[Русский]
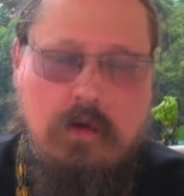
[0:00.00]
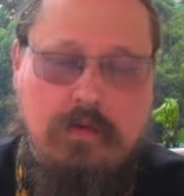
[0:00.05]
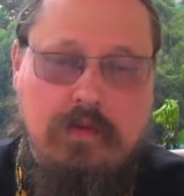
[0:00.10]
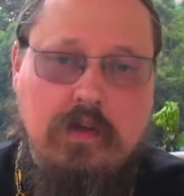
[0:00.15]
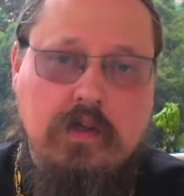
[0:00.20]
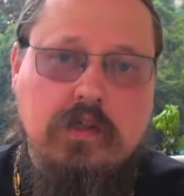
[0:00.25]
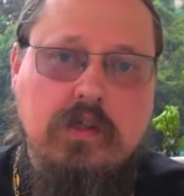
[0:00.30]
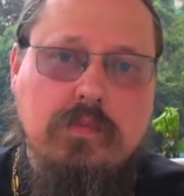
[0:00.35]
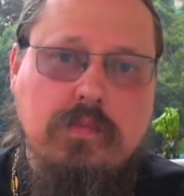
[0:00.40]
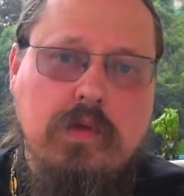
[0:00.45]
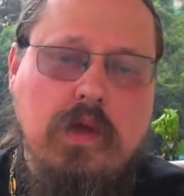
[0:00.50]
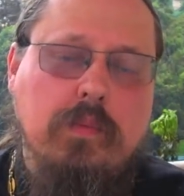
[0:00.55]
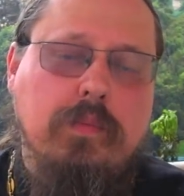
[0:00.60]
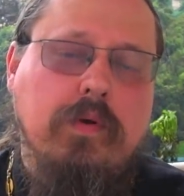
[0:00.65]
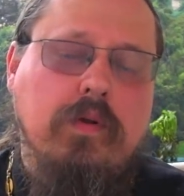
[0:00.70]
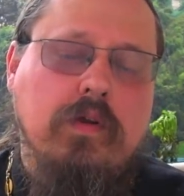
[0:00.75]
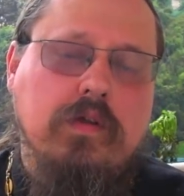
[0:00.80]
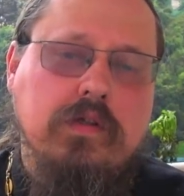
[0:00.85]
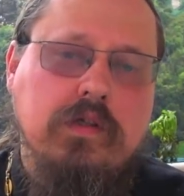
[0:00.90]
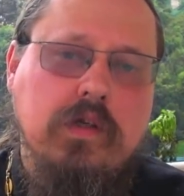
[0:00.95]
Однажды меня
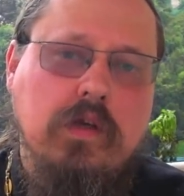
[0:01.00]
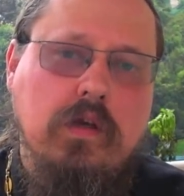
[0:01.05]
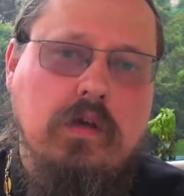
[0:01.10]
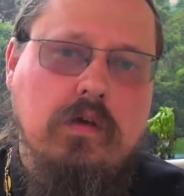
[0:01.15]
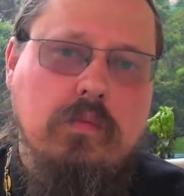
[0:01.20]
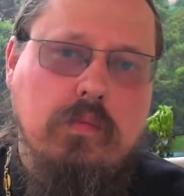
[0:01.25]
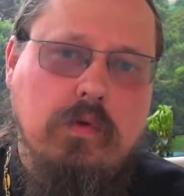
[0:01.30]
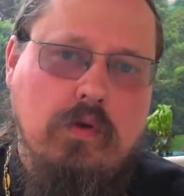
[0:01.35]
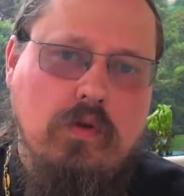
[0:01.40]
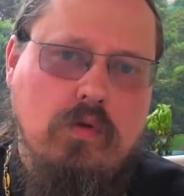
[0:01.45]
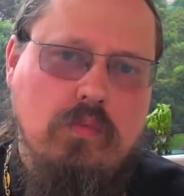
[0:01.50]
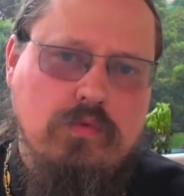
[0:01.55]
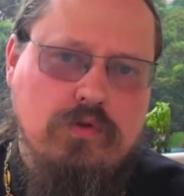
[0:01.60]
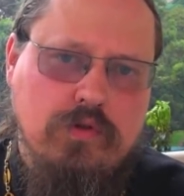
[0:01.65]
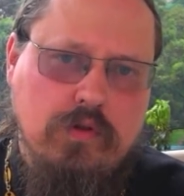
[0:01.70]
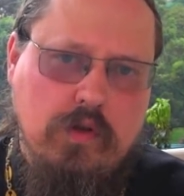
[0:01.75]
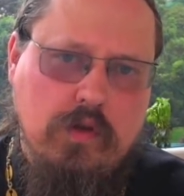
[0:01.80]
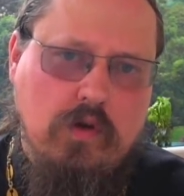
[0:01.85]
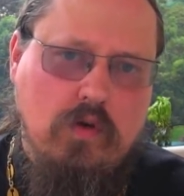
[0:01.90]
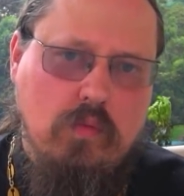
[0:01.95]
пригласили к молодому
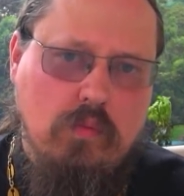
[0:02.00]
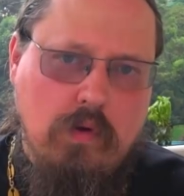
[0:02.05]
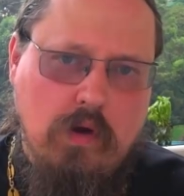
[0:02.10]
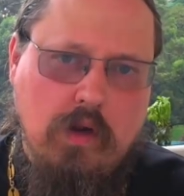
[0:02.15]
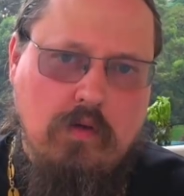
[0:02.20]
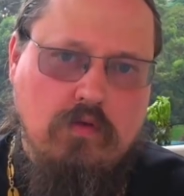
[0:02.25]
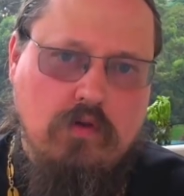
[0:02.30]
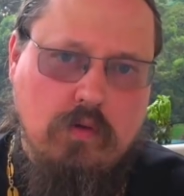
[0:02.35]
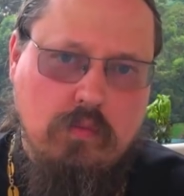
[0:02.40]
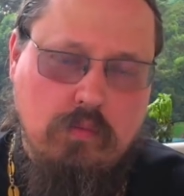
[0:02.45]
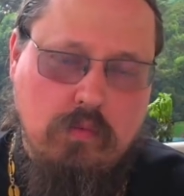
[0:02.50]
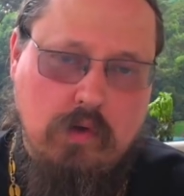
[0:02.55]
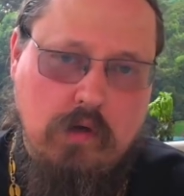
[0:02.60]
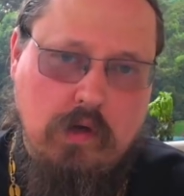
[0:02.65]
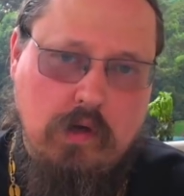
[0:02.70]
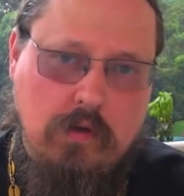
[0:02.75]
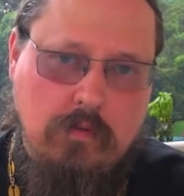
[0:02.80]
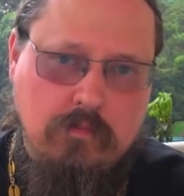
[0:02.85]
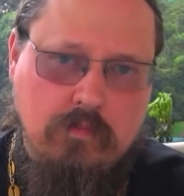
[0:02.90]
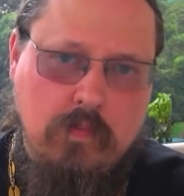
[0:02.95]
человеку, болевшему
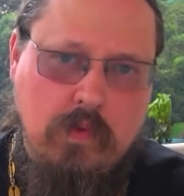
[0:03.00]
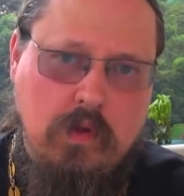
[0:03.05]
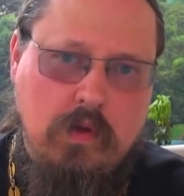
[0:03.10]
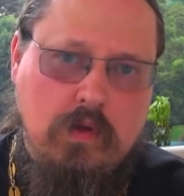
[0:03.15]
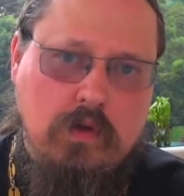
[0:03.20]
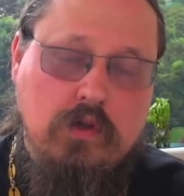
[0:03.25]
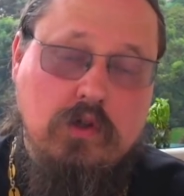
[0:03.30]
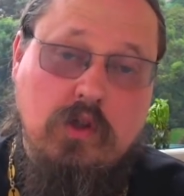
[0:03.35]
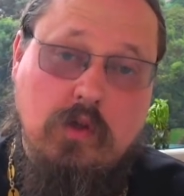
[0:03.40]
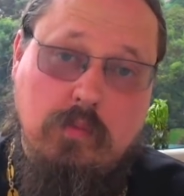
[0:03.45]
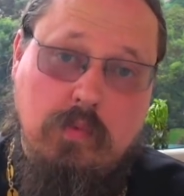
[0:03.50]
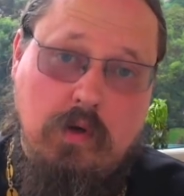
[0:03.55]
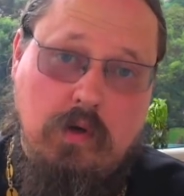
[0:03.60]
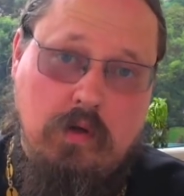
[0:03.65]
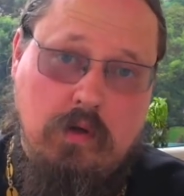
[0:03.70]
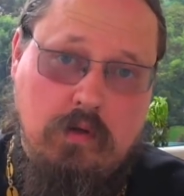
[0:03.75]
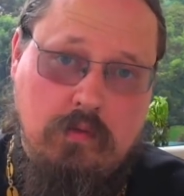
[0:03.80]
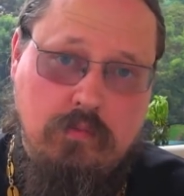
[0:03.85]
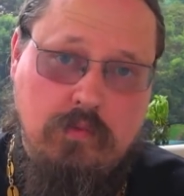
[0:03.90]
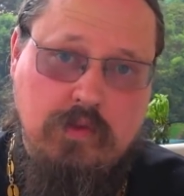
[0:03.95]
раком,
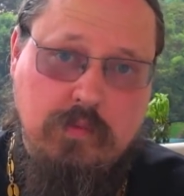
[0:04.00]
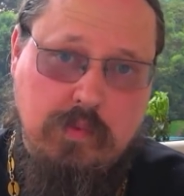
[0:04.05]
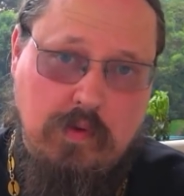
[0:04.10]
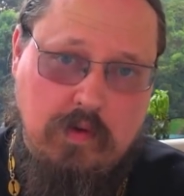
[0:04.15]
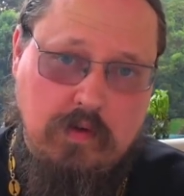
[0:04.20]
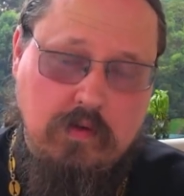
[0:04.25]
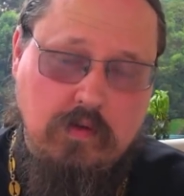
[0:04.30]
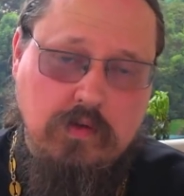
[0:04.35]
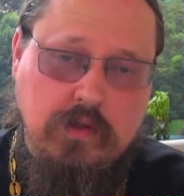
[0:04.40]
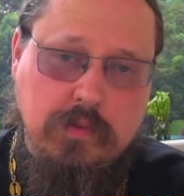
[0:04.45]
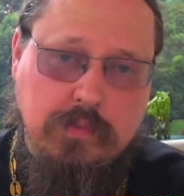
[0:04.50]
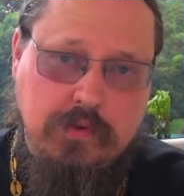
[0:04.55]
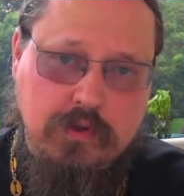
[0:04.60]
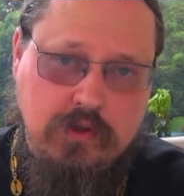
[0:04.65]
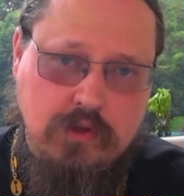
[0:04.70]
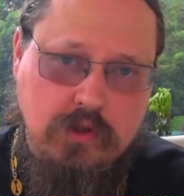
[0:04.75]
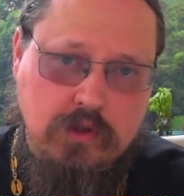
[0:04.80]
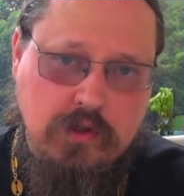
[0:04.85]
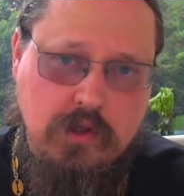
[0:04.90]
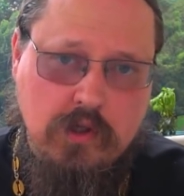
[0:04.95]
чтобы исповедовать и
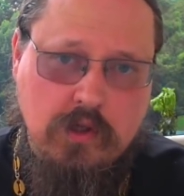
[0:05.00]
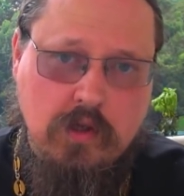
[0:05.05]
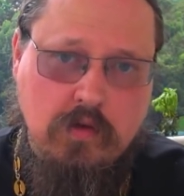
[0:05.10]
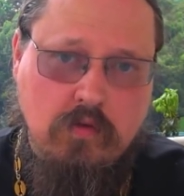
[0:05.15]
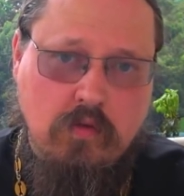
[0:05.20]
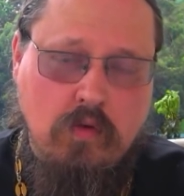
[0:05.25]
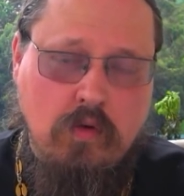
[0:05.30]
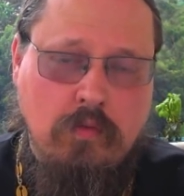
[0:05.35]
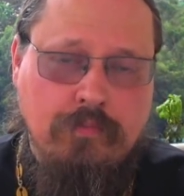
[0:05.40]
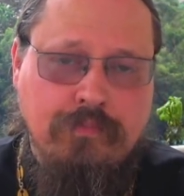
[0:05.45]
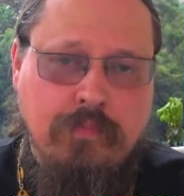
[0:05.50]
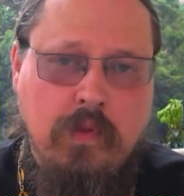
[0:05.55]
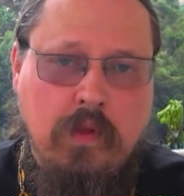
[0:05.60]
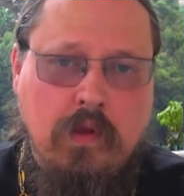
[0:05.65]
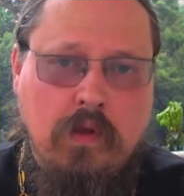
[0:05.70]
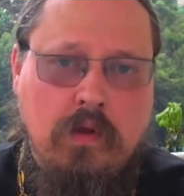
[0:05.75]
причастить его.